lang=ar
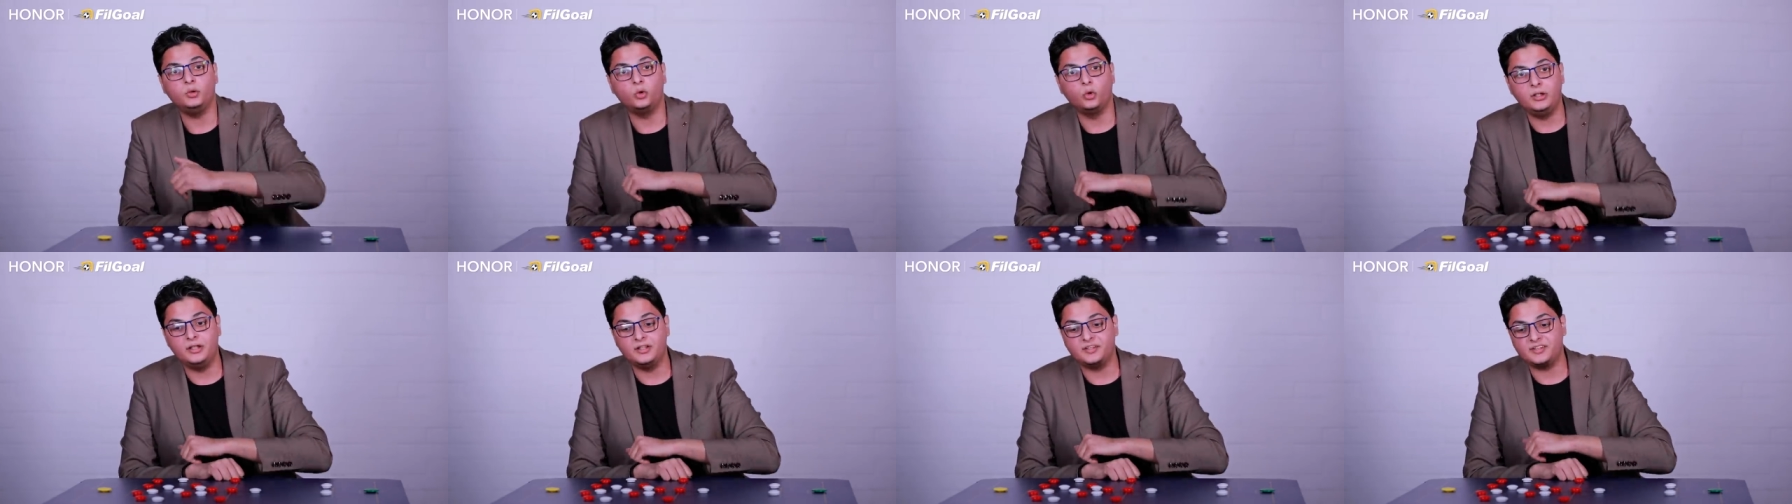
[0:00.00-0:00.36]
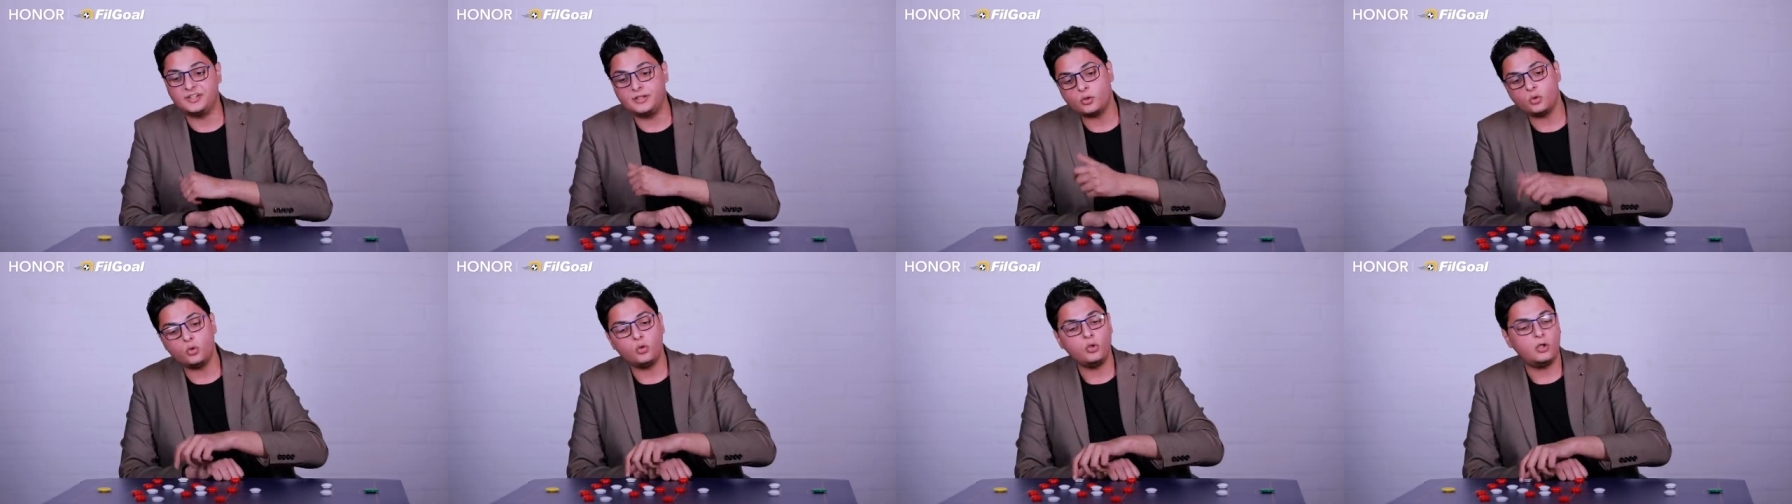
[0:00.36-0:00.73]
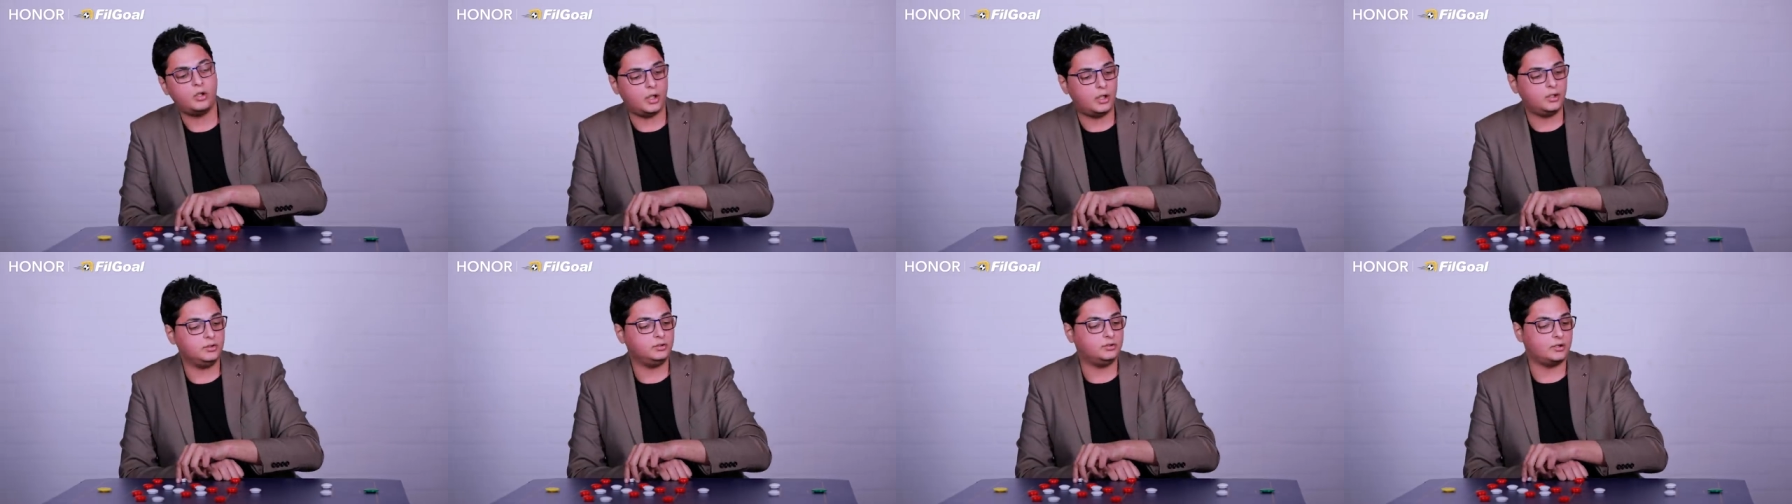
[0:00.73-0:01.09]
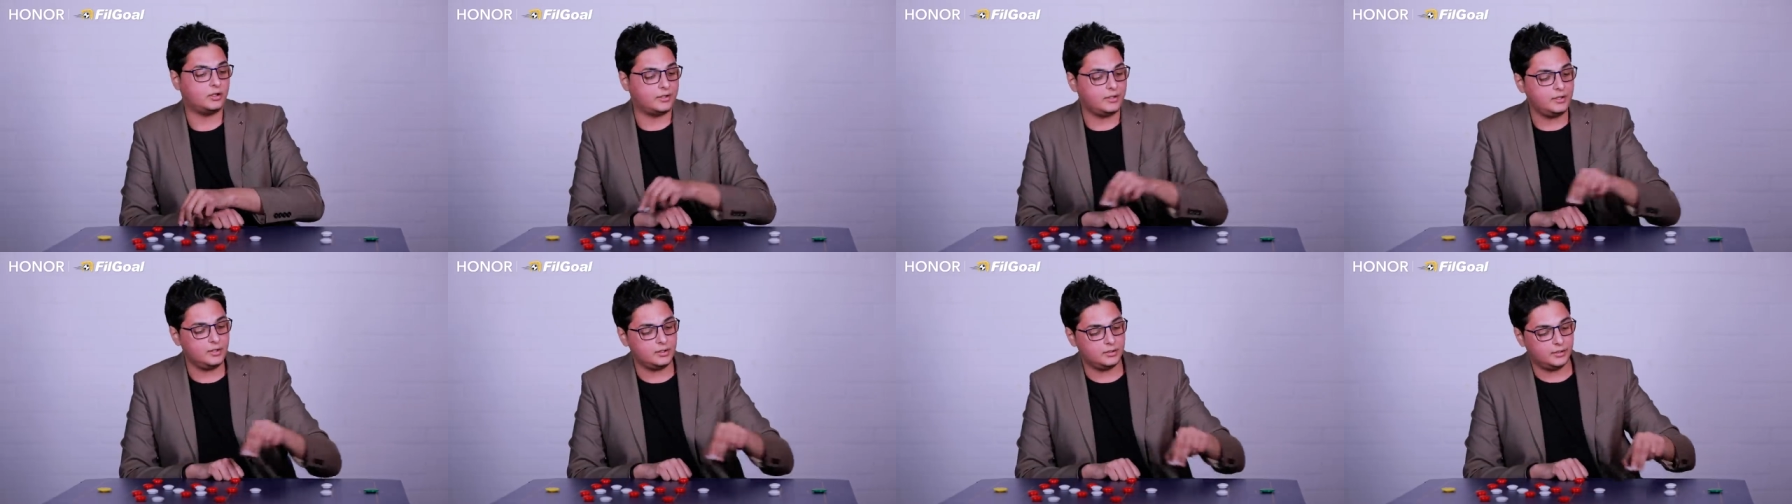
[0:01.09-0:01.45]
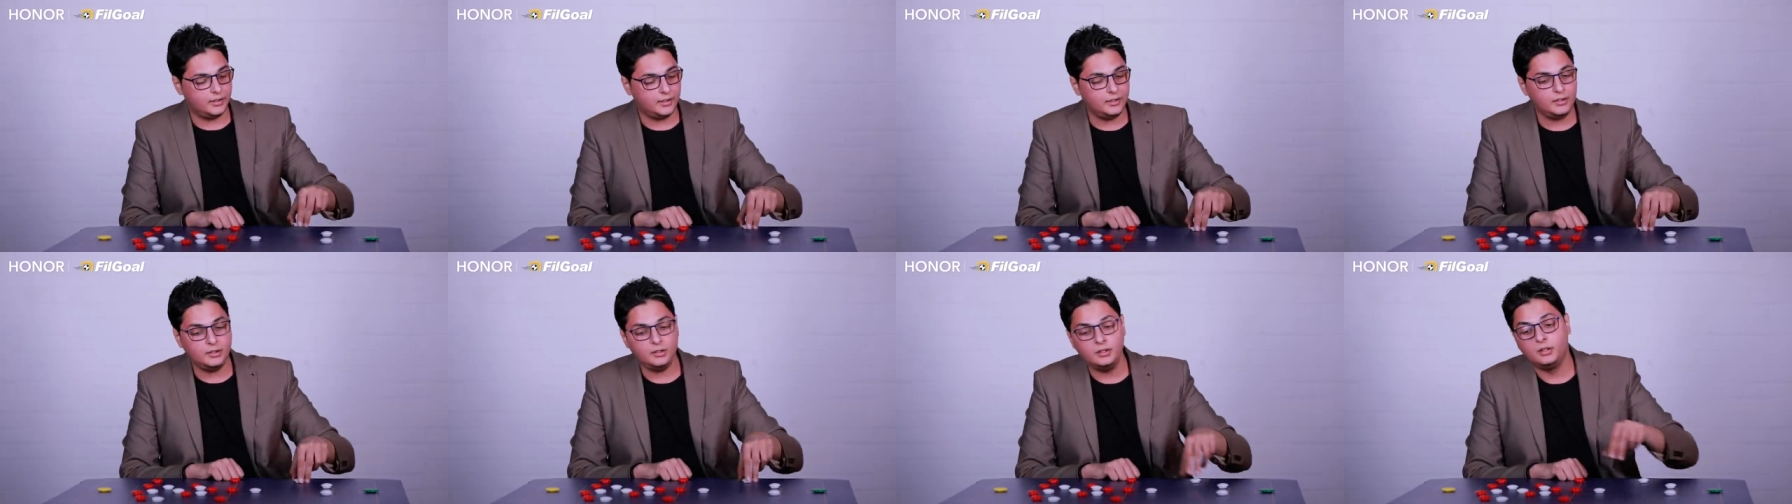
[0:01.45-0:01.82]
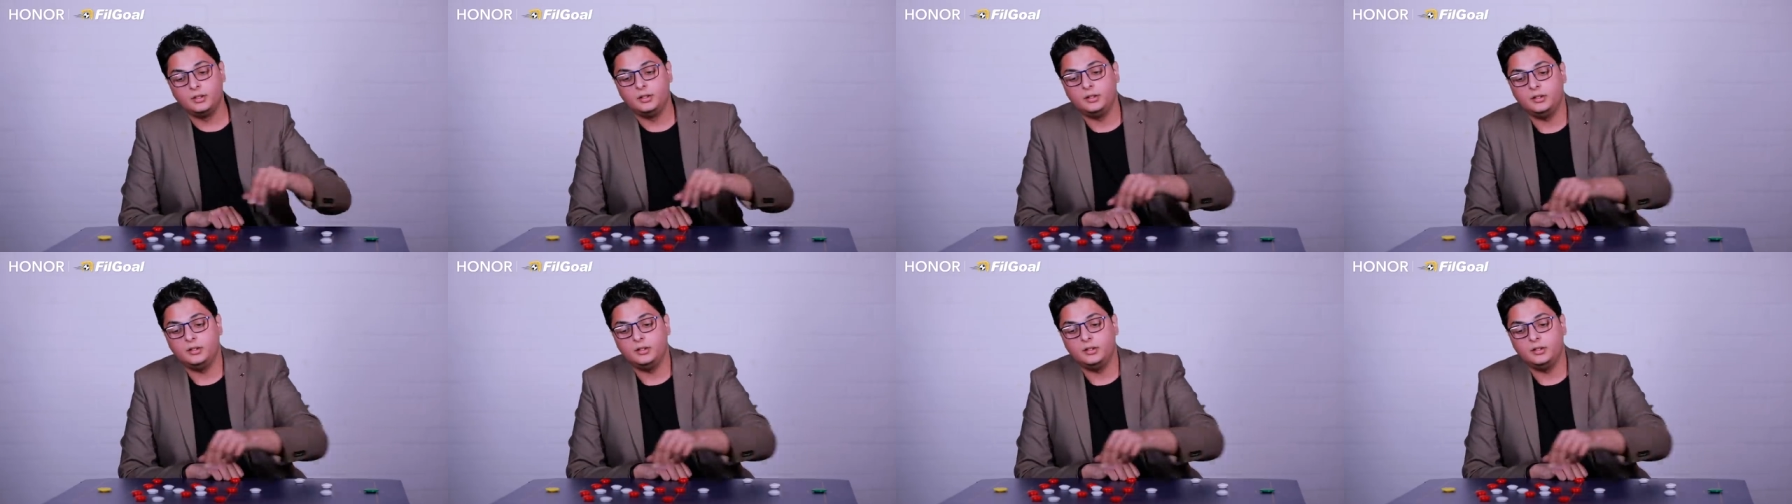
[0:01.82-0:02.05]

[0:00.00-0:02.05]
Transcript: دول يطيروا عن طريق ان